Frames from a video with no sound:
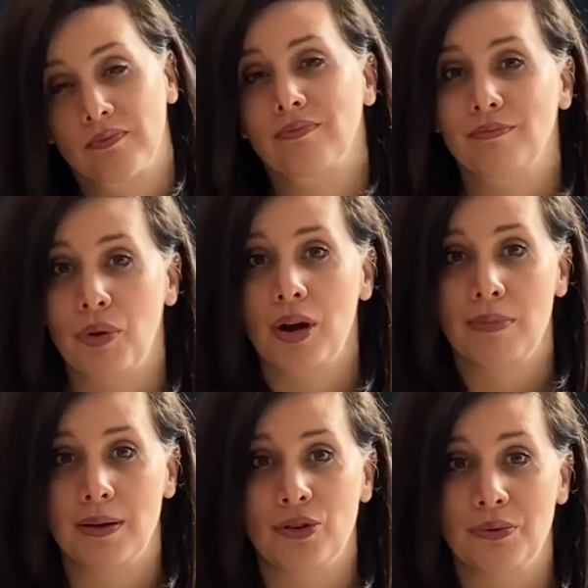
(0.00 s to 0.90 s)

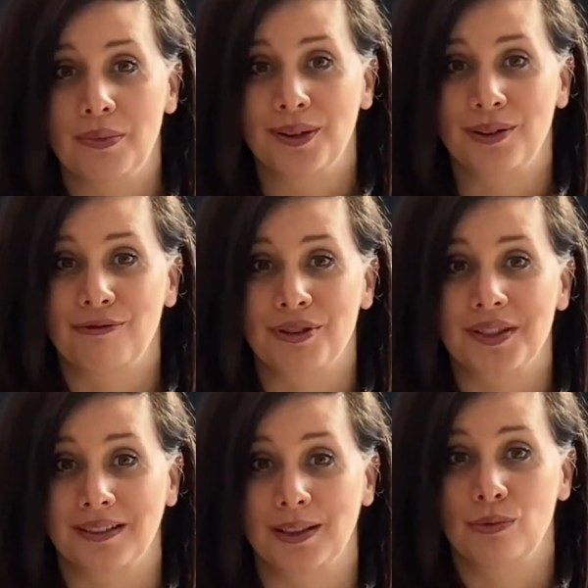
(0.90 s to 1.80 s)
probablement que vous
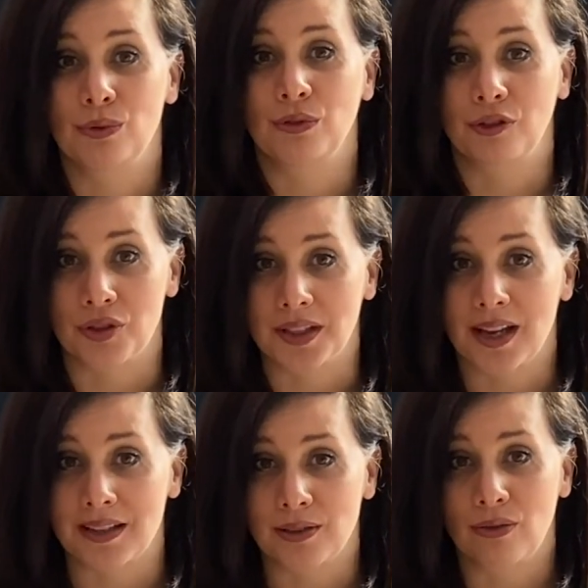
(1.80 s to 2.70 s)
ressentez beaucoup de
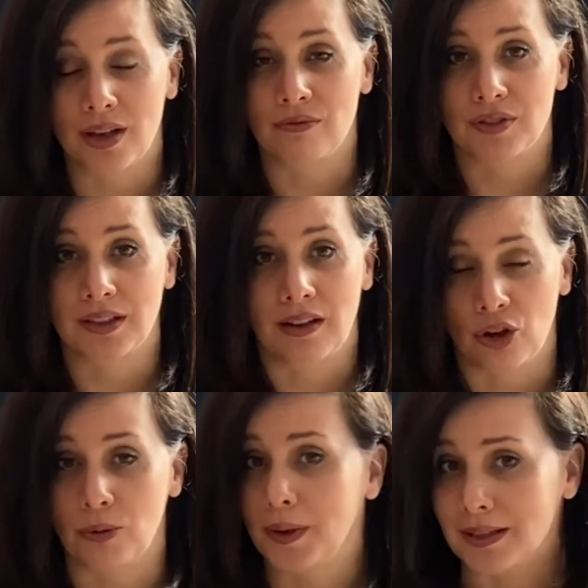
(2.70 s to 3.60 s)
frustration quand vous êtes en
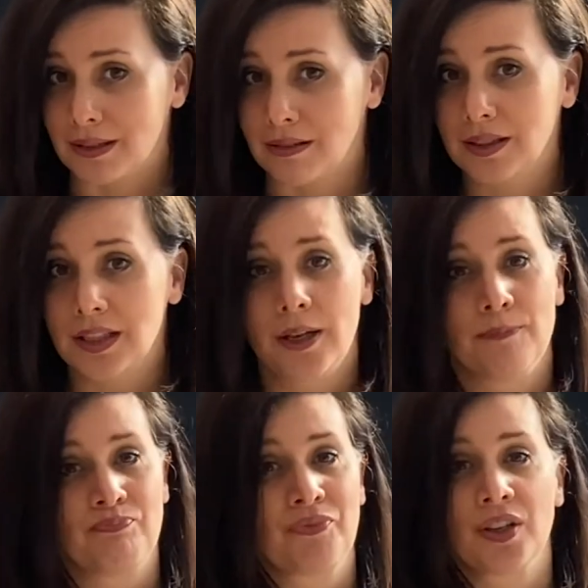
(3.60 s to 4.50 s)
leur présence.
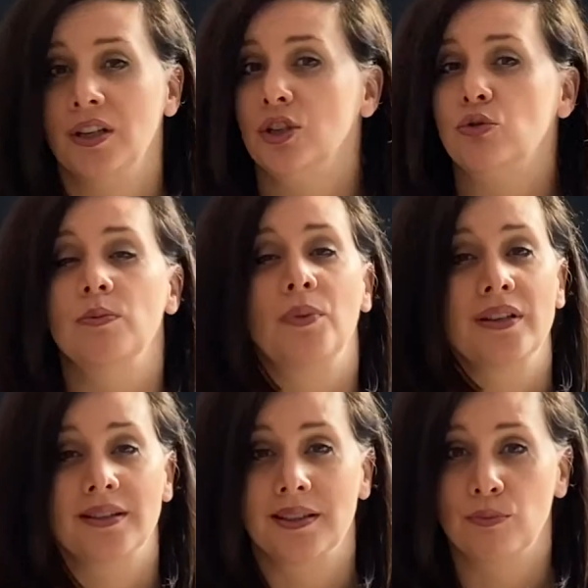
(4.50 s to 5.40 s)
Je suis pas
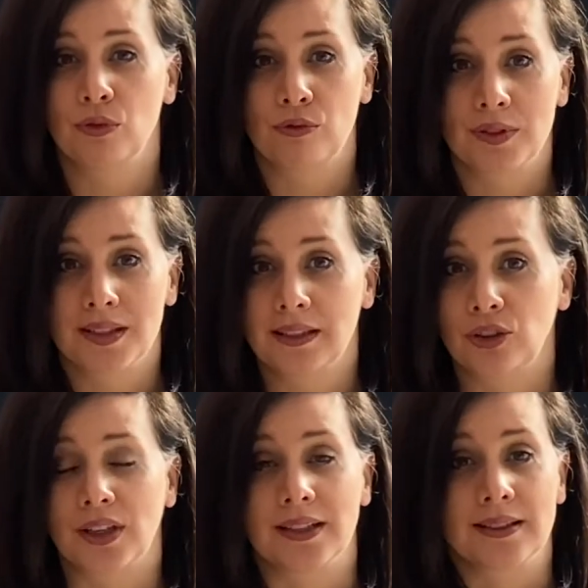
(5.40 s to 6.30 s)
ici pour vous dire
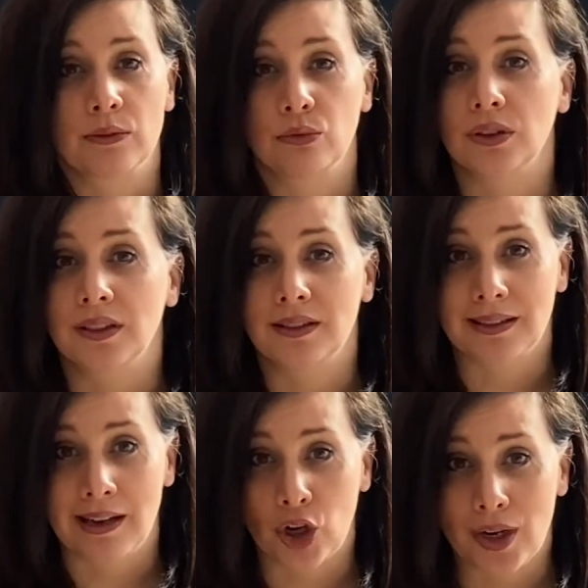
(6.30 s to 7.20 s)
de rester ou de quitter
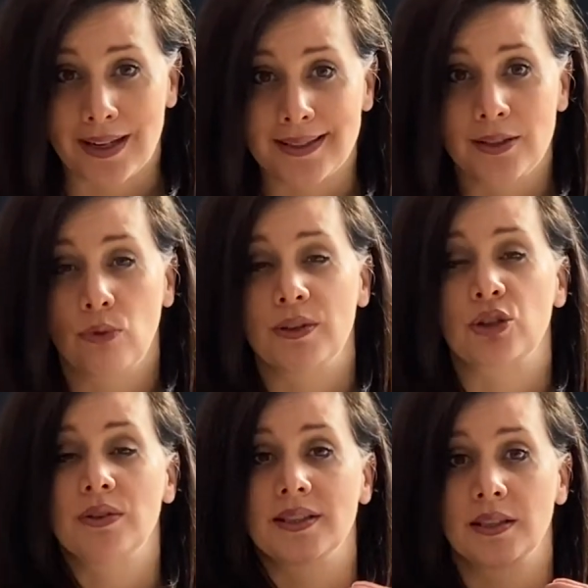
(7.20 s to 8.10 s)
la relation, mais je
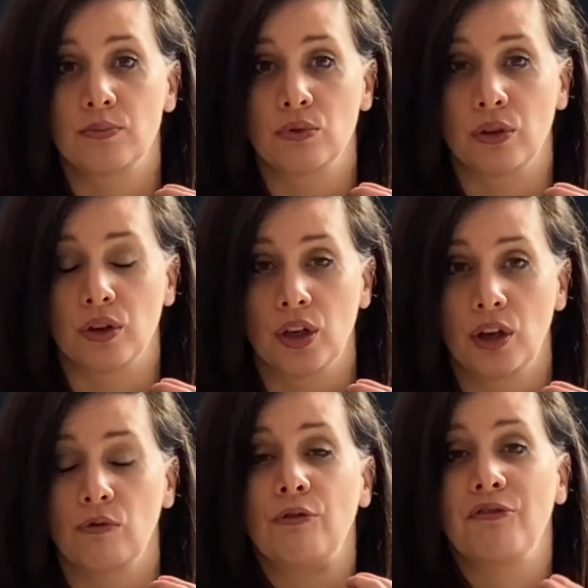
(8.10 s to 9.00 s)
suis ici pour euh,
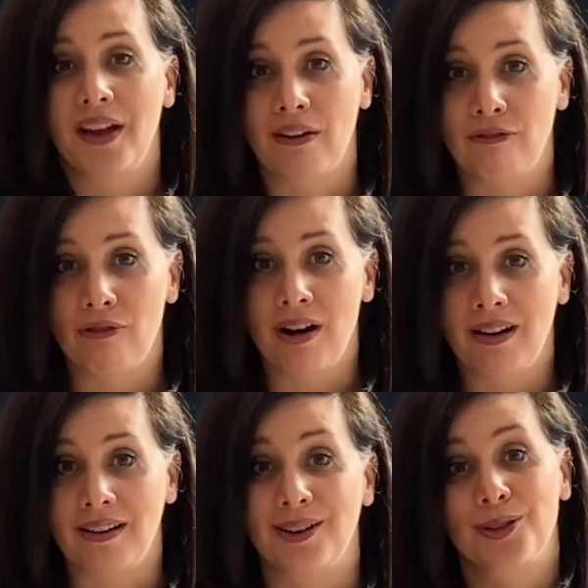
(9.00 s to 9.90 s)
vous faire
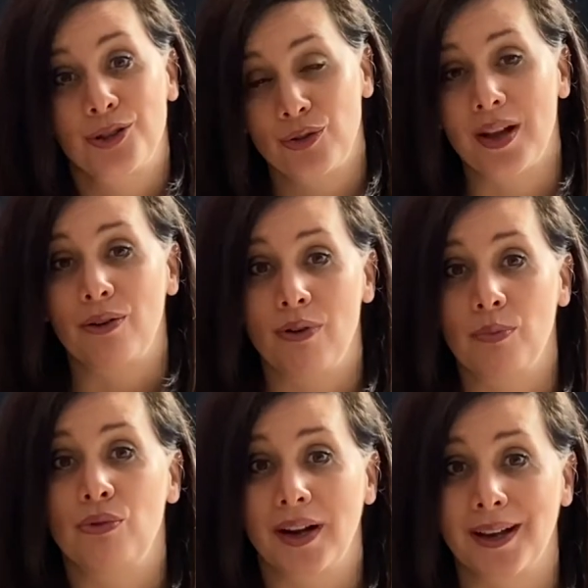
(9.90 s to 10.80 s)
voir ce à quoi
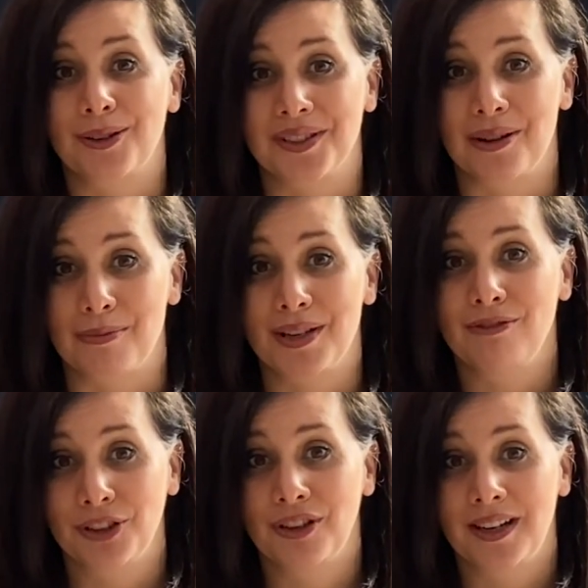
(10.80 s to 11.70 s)
pourrait ressembler
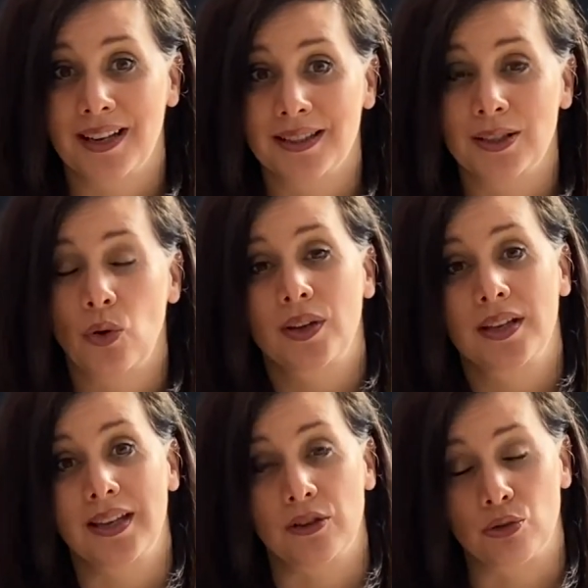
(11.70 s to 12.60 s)
votre relation,
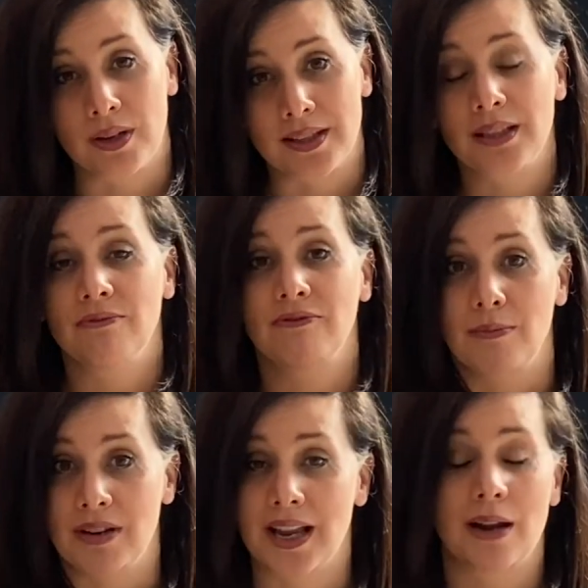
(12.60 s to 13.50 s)
qu'elle soit intime,
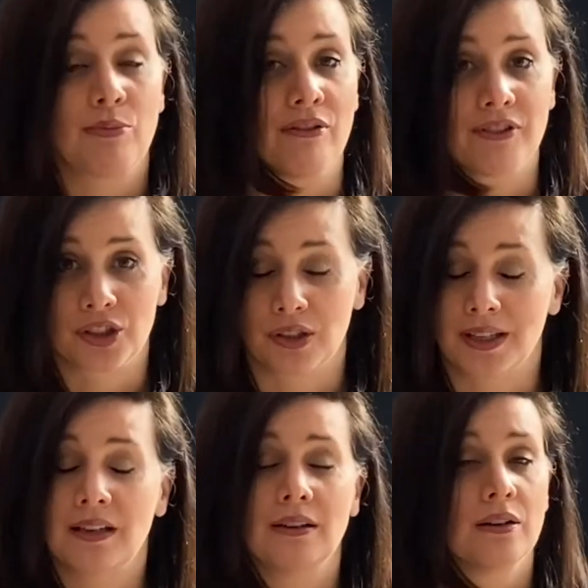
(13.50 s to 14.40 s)
familiale,
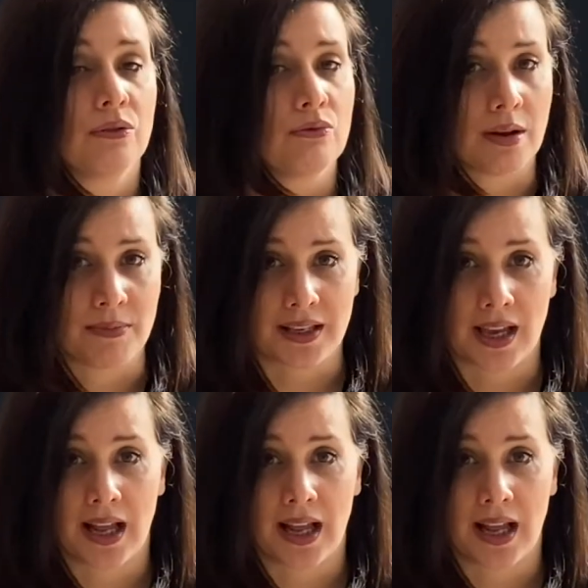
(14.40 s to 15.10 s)
professionnelle amical